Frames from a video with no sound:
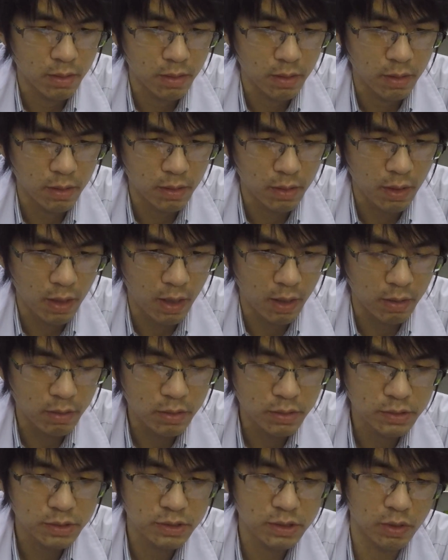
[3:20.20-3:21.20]
อีกอย่างก็
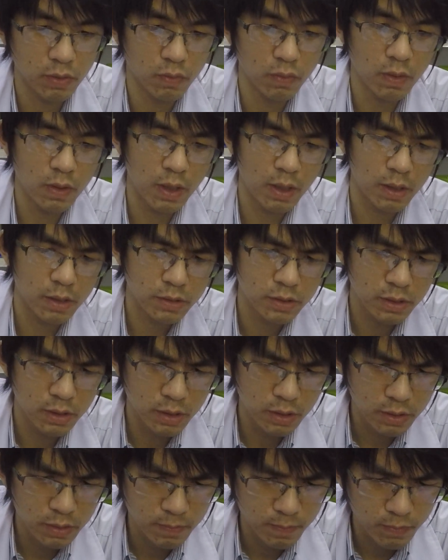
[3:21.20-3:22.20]
คือสิวช
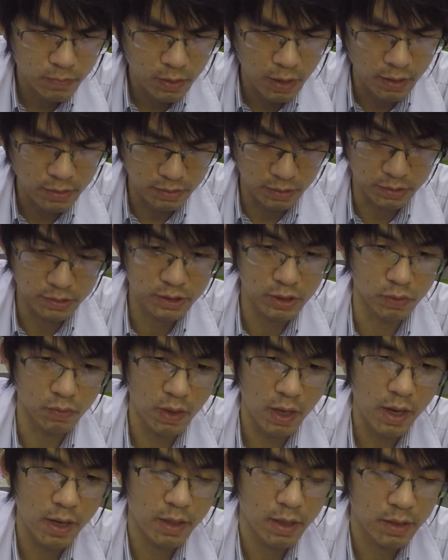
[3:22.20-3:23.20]
นิดอาจเกิดสิว
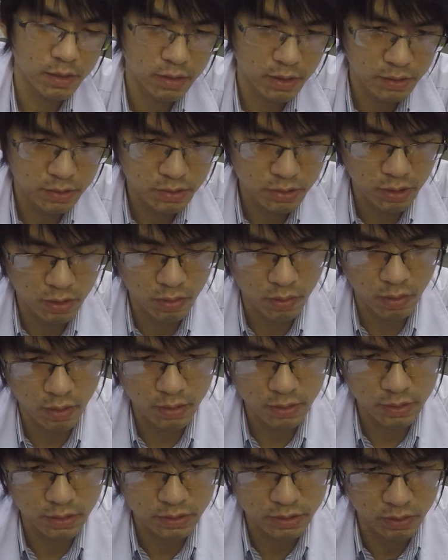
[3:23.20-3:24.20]
ได้นะ ใช้สเตียรอย
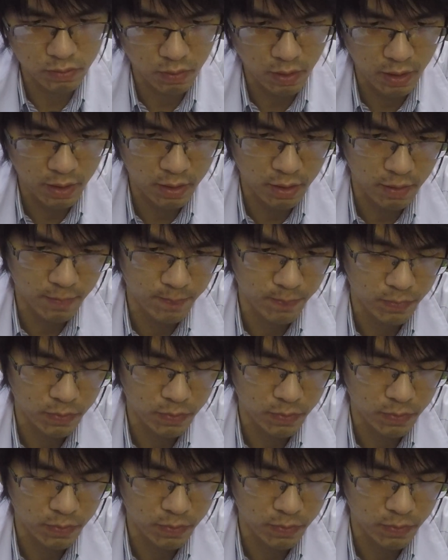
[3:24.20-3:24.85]
เกิดสิวได้นะ